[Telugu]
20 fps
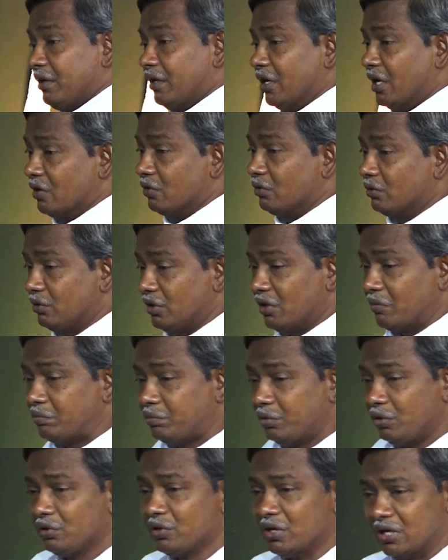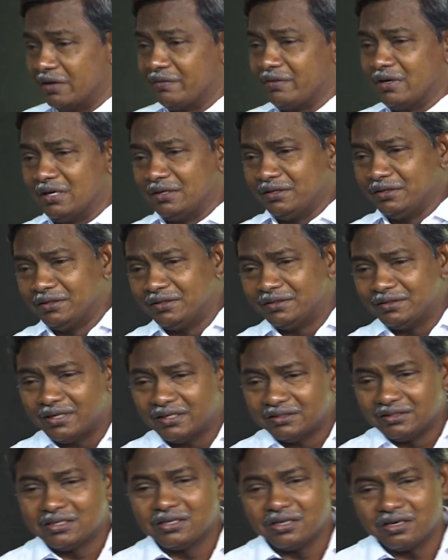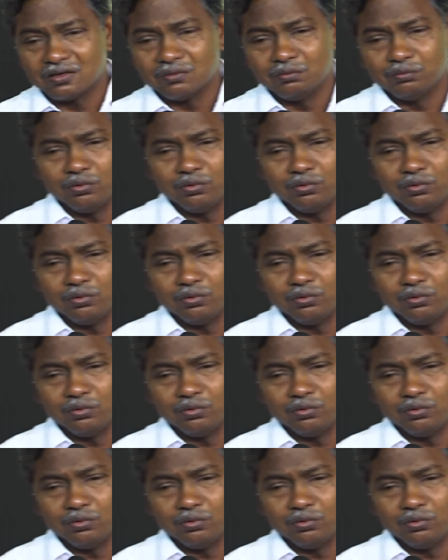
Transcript: నాకు డబ్బులు కావాలి అధికారం